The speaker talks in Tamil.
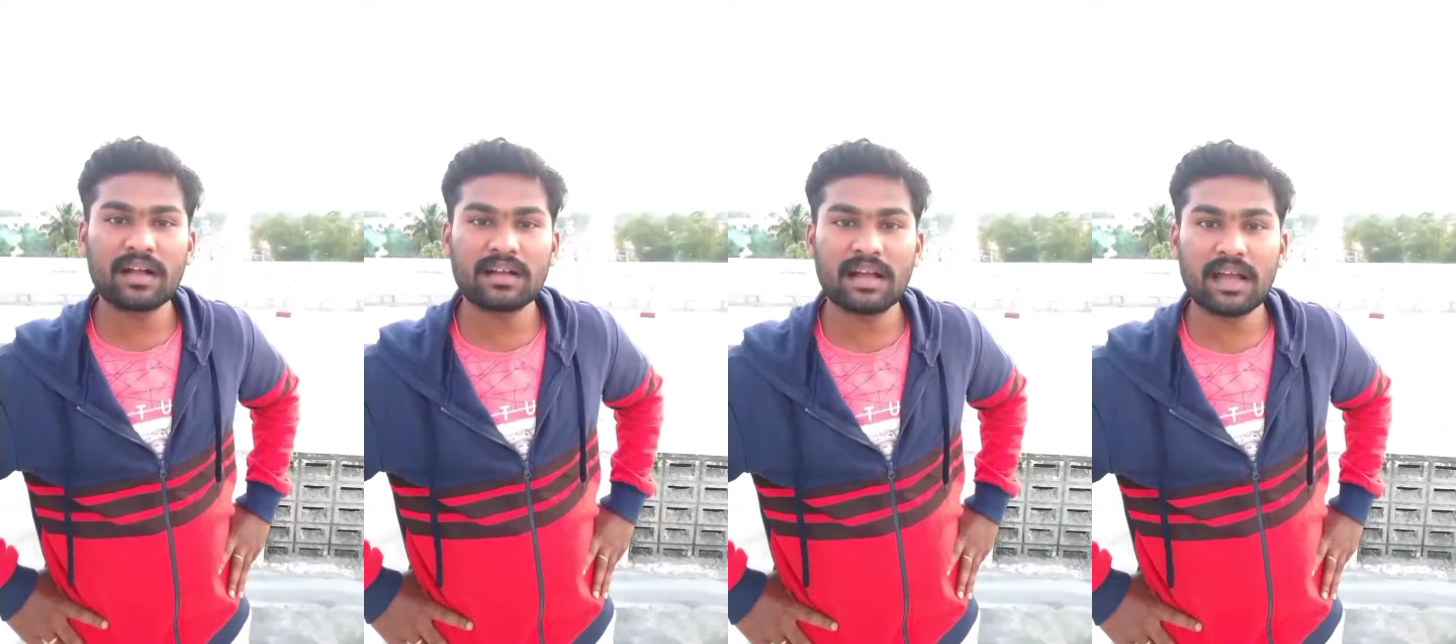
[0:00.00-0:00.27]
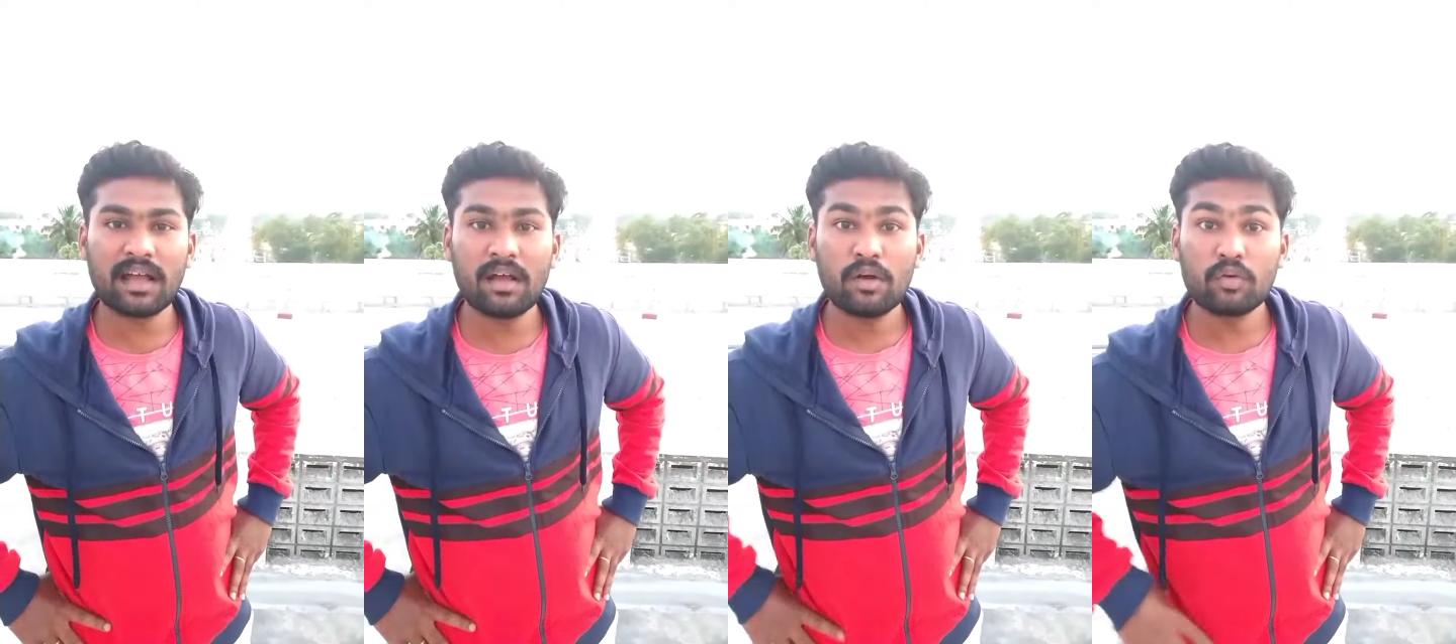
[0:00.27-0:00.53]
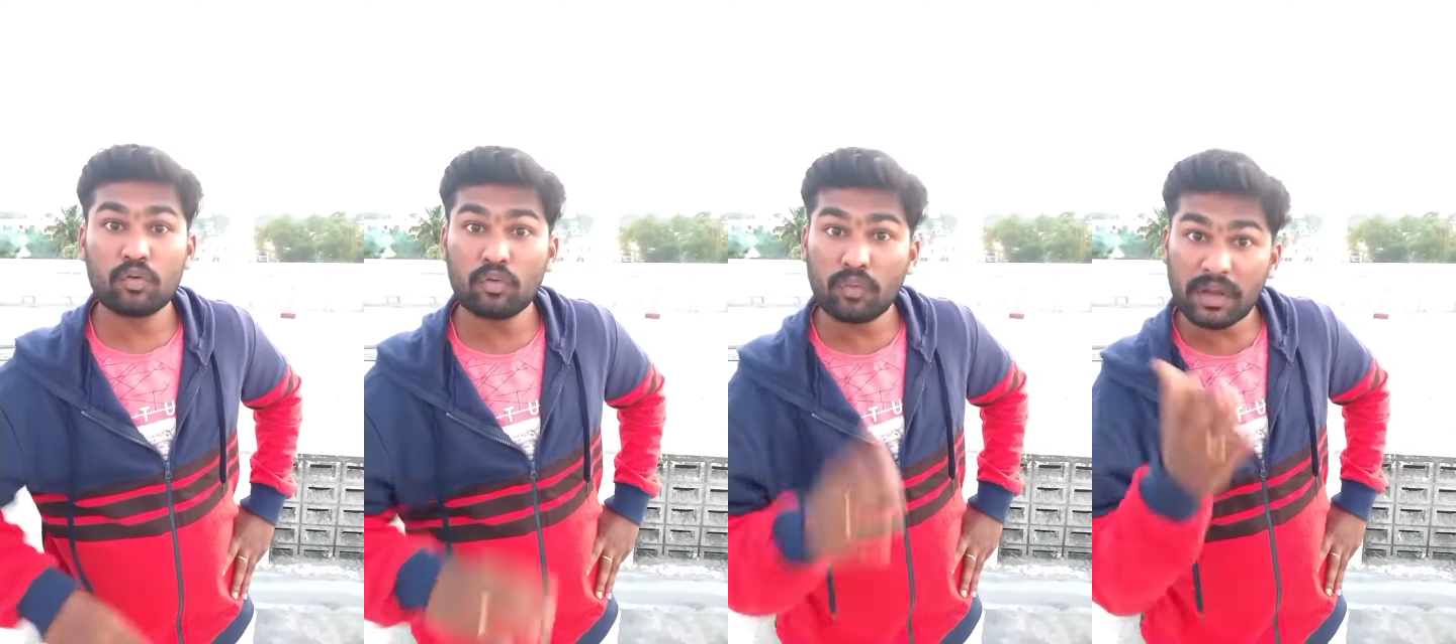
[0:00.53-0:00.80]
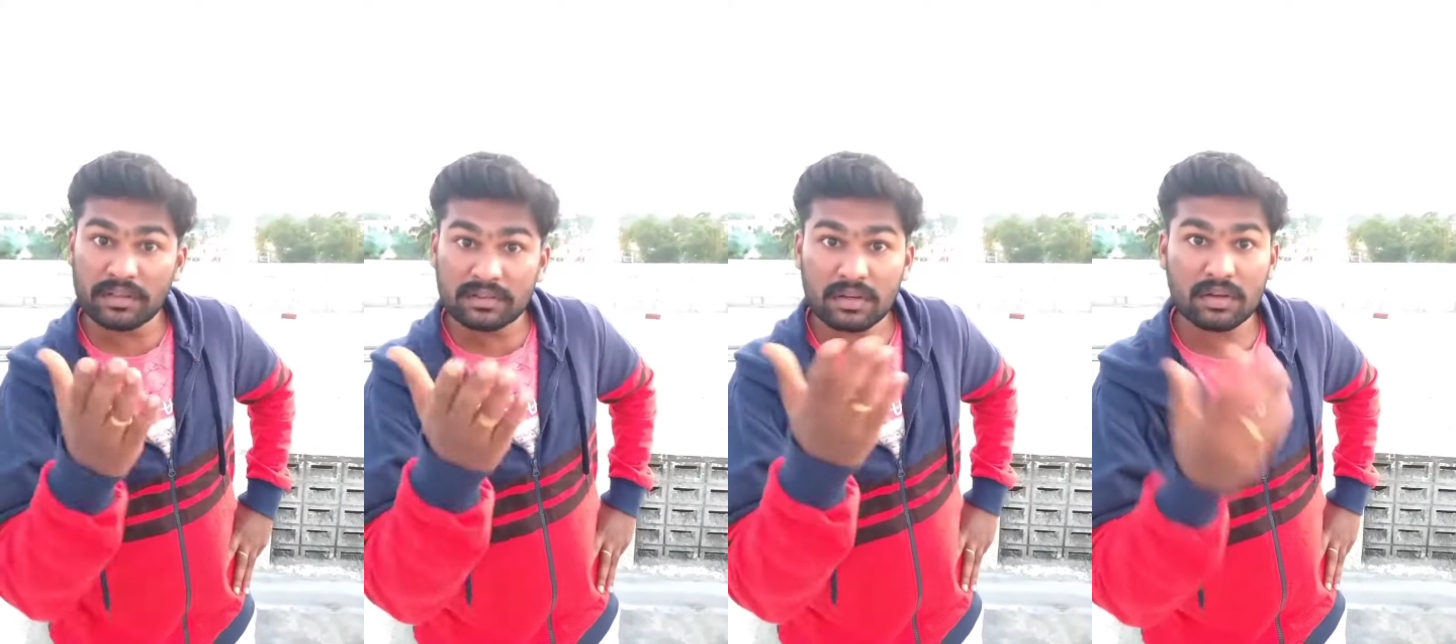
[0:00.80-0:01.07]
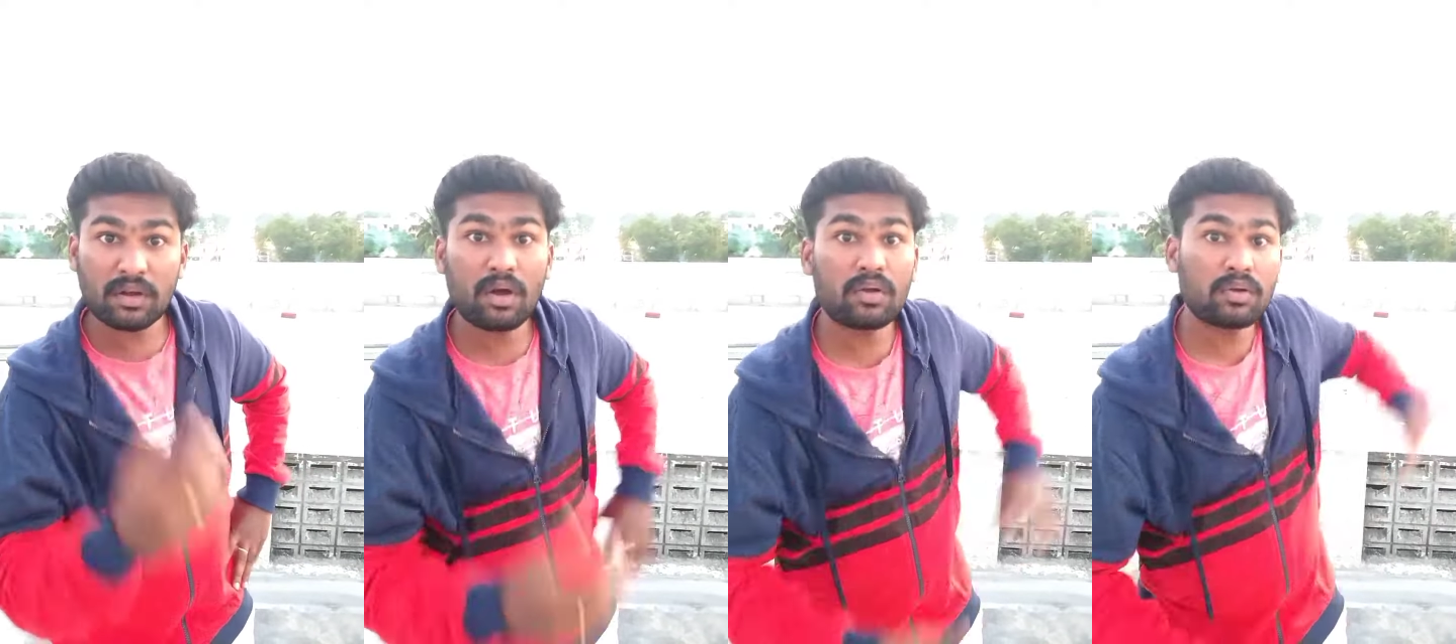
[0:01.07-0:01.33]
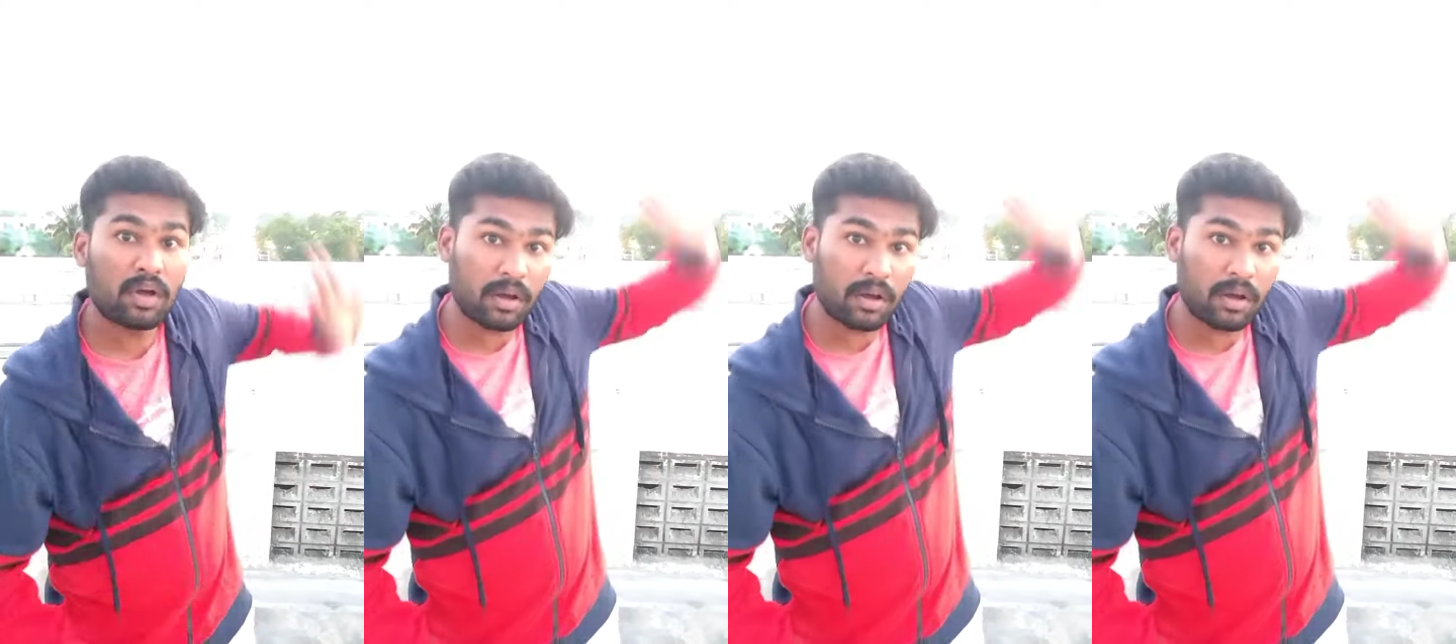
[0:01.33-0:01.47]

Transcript: வருவாங்க உன் வயசுல